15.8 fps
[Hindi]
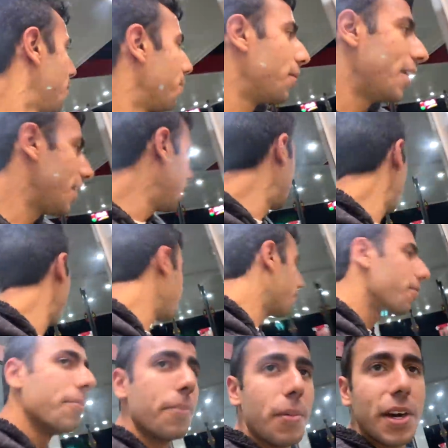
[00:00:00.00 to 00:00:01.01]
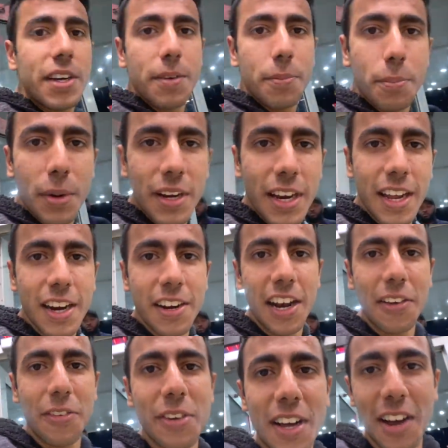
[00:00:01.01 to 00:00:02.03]
बट बट बट नया
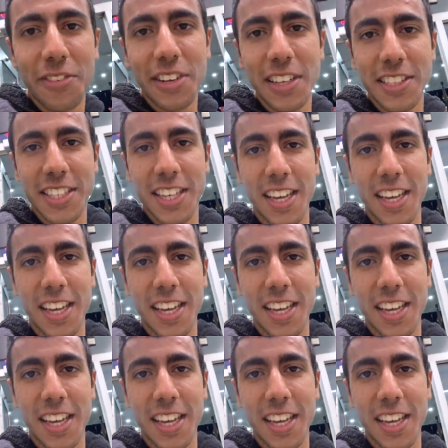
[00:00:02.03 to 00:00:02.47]
ड्राइवर काफ़ी अच्छा